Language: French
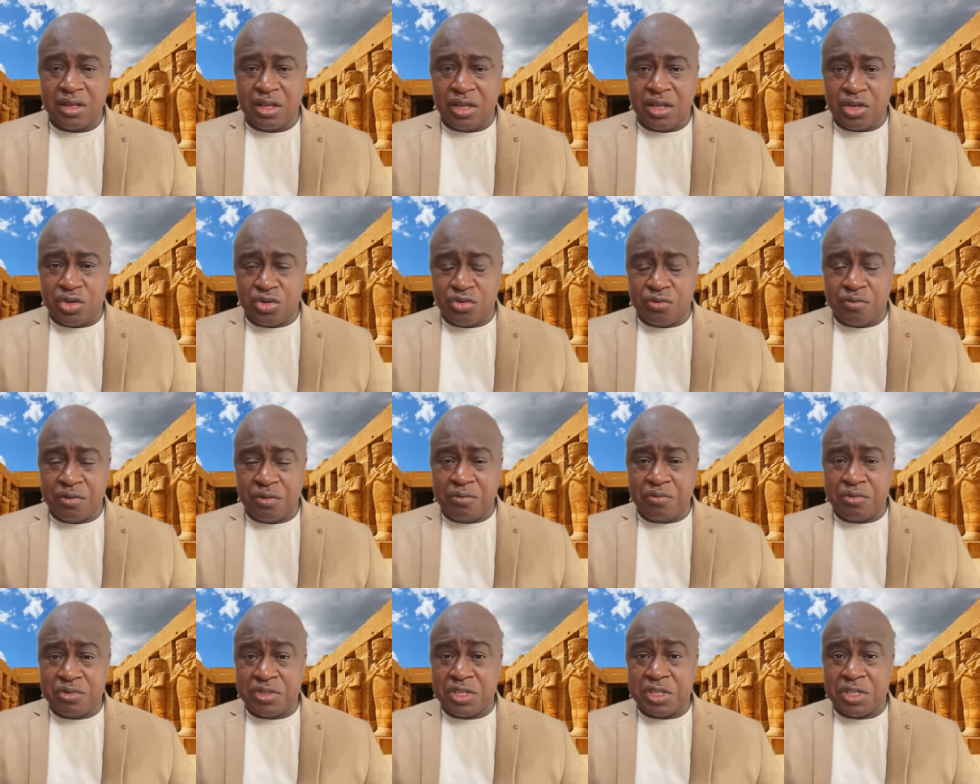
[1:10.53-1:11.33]
Et je
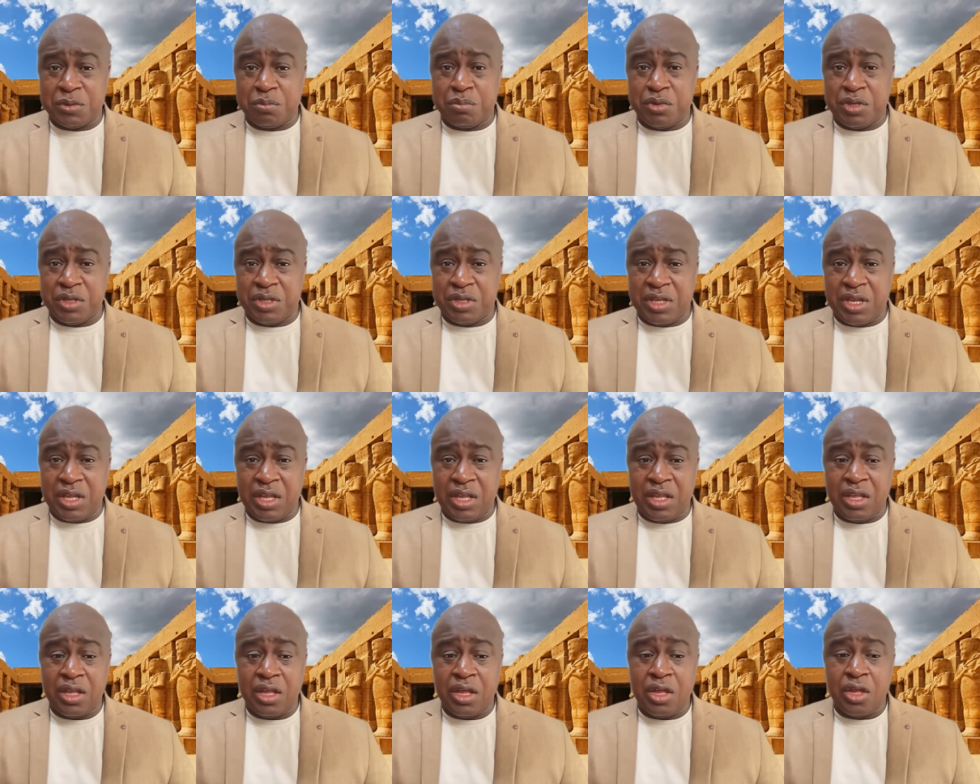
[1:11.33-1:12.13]
vais vous
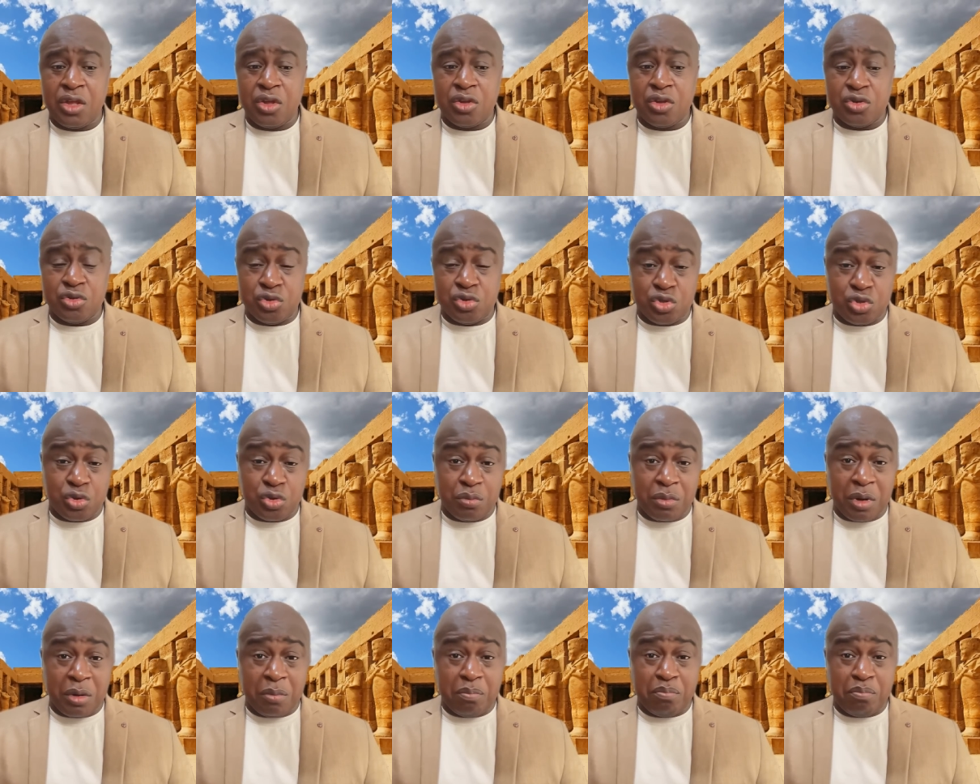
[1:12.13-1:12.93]
expliquer
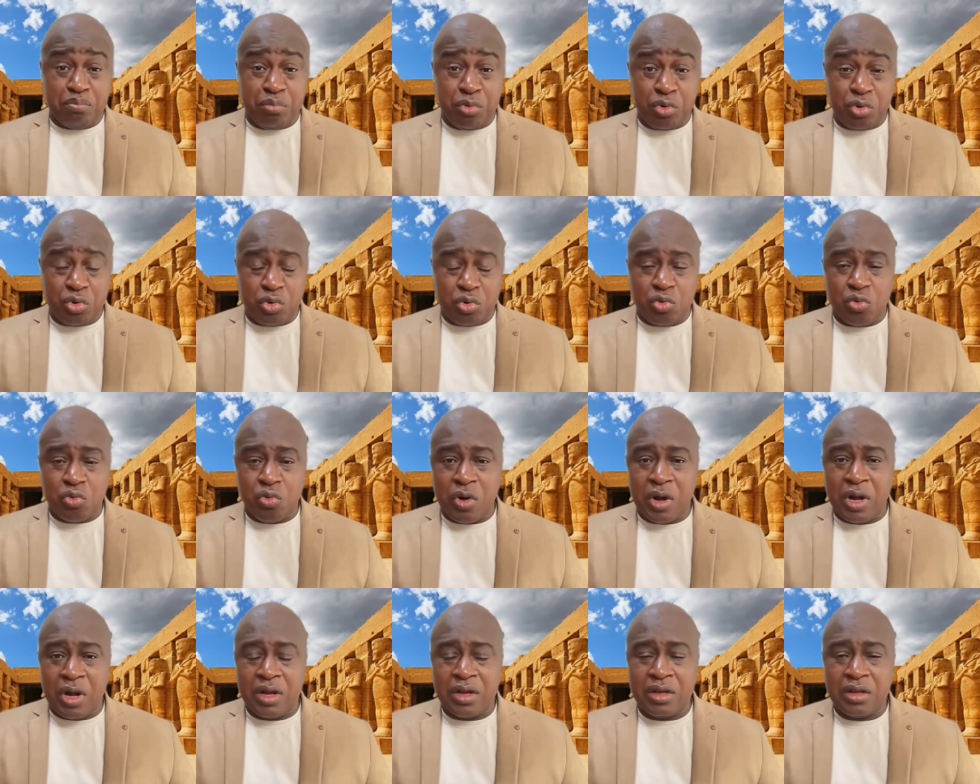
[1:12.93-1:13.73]
justement
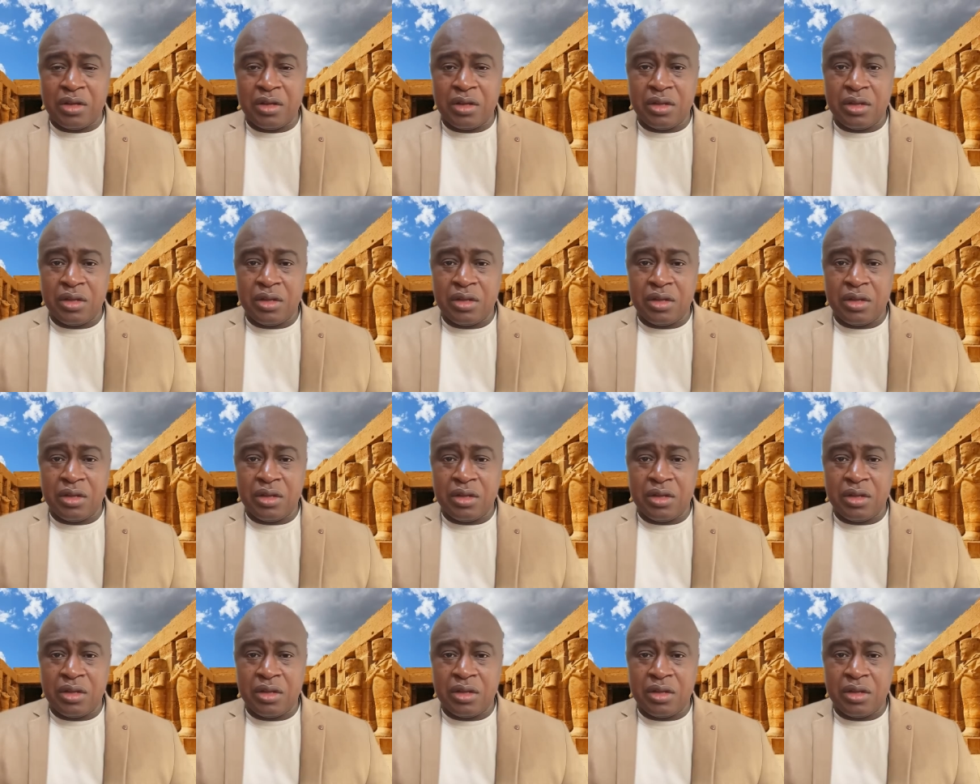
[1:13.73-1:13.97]
pourquoi